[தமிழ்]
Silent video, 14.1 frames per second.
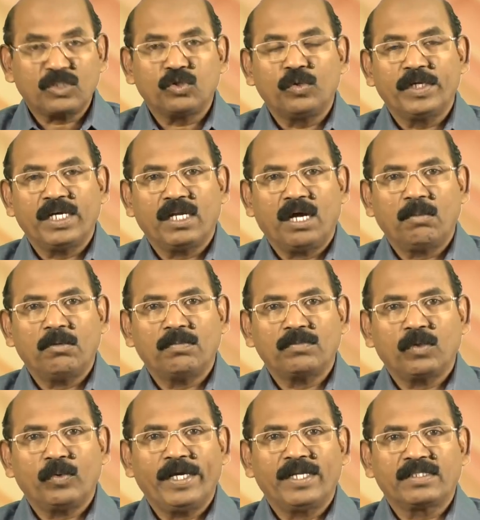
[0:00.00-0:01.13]
கர்த்தருடைய நாமம்
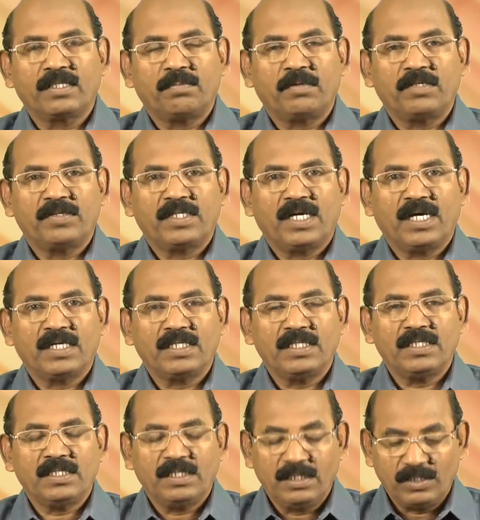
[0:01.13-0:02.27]
உயர்த்தப்படுவதாக
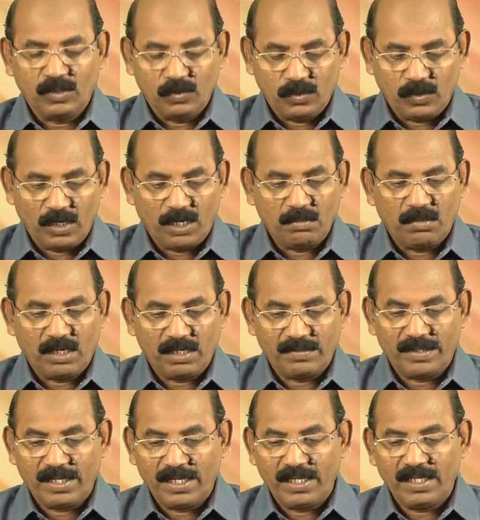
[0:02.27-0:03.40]
கிறிஸ்துவுக்குள்
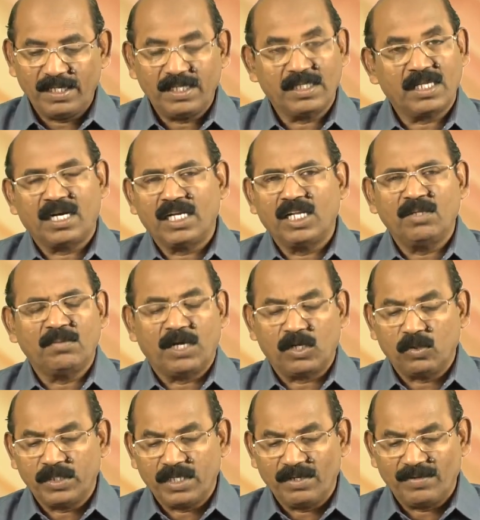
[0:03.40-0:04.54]
அன்பானவர்களே இந்த நாளிலும்
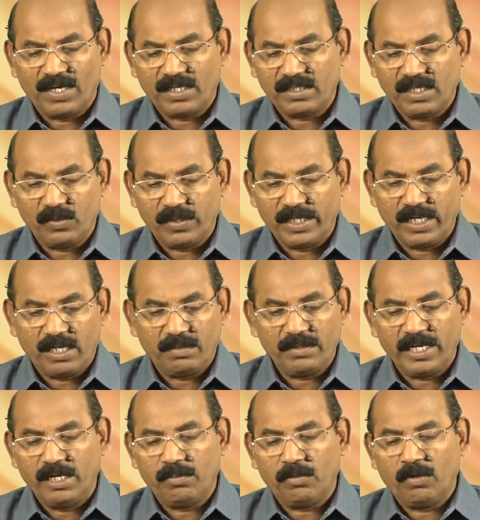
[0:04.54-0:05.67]
ஆரோக்கிய வார்த்தை ஒன்றை நாம்
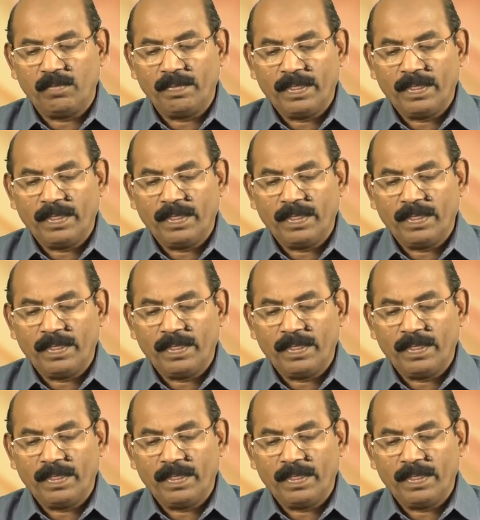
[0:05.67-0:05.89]
கேட்போம்